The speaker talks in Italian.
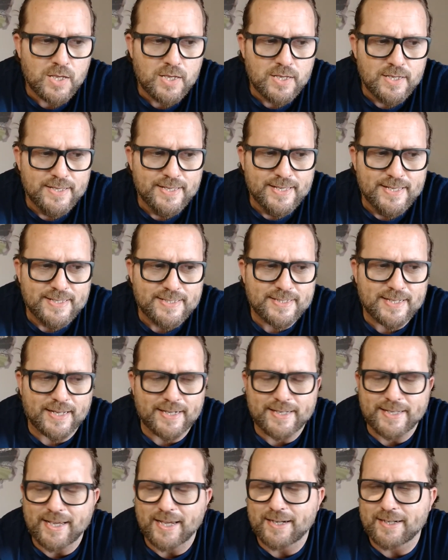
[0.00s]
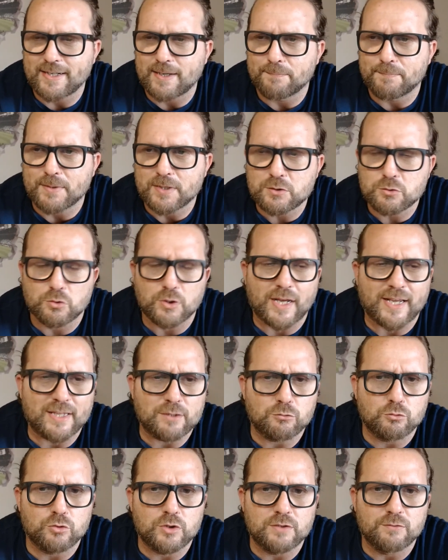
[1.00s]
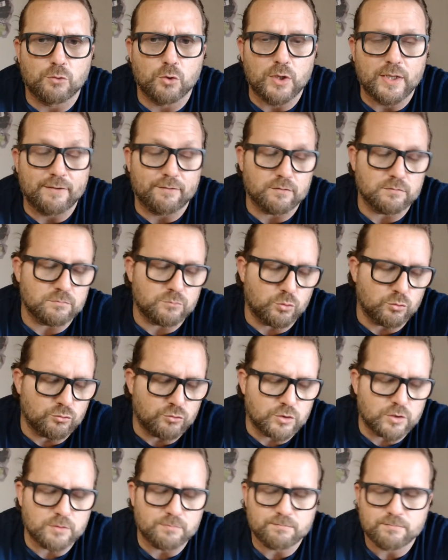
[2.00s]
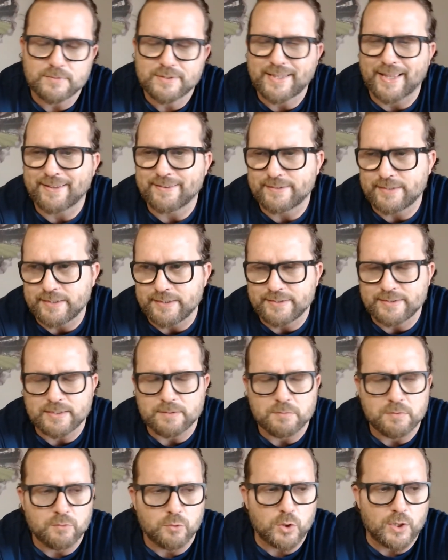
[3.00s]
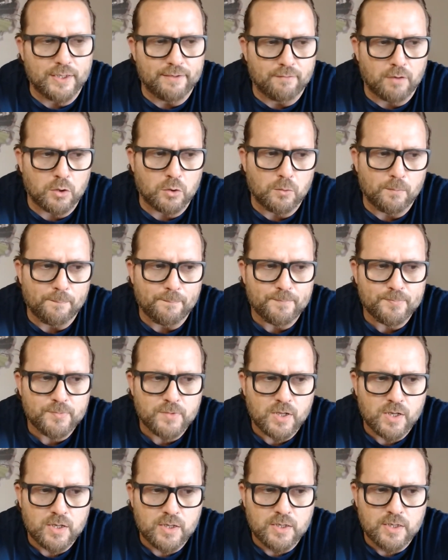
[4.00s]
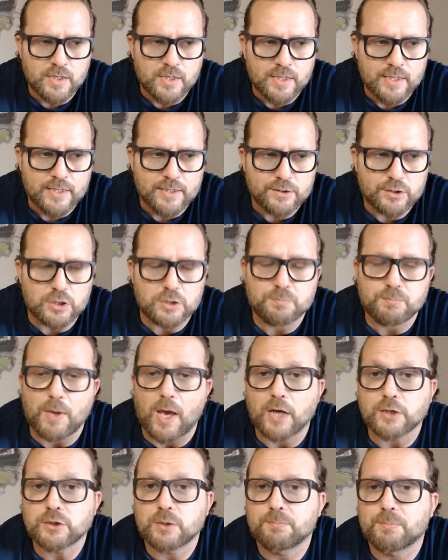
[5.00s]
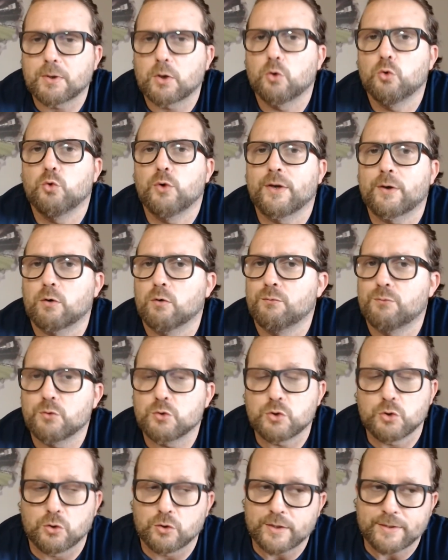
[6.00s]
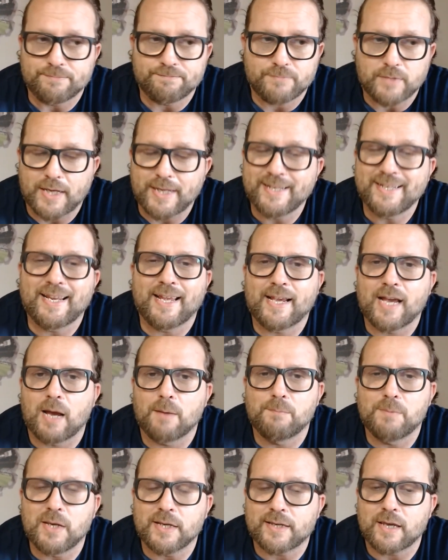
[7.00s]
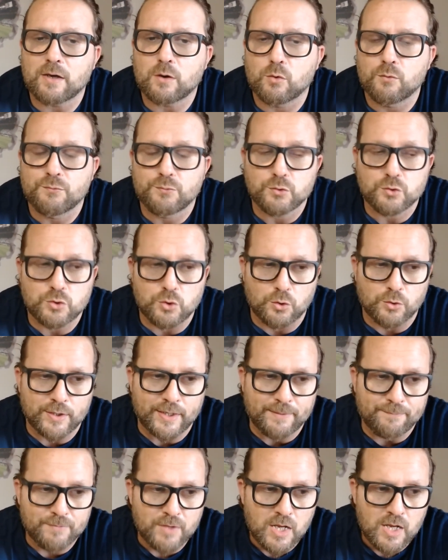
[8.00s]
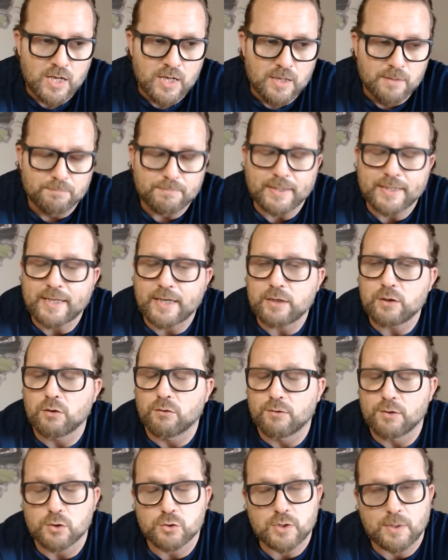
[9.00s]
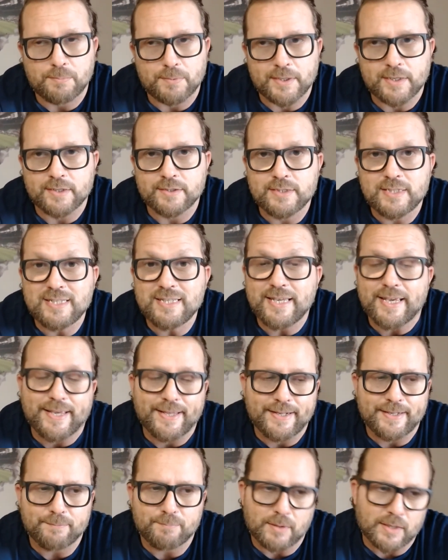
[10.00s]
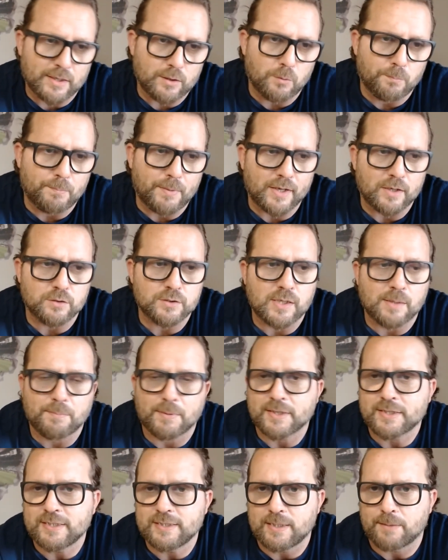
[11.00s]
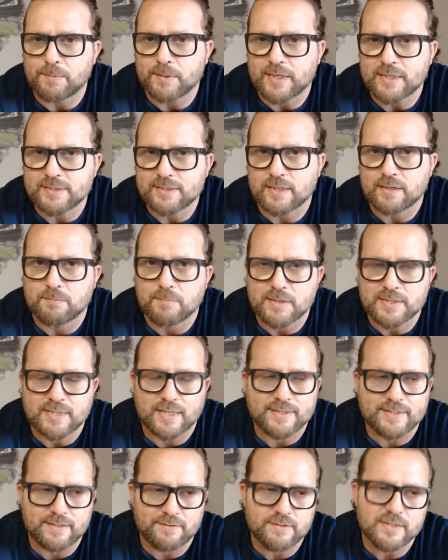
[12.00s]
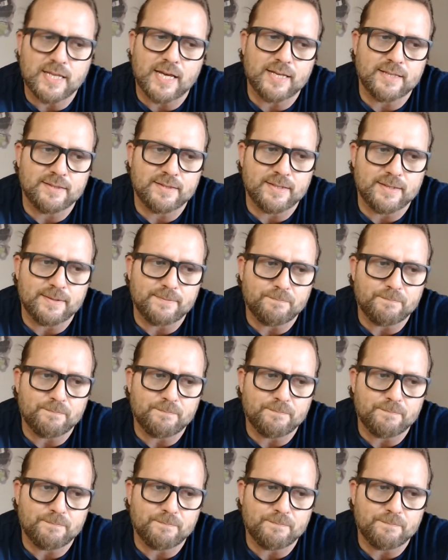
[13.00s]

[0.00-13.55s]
Scaricare una persona che tutti volevano, tutti, tantissimi volevano, dispiace, però lui è in confusione, è innegabile che è in confusione, perché io voglio sapere di ieri, perché non parlo della partita, perché è stata abbastanza evidente,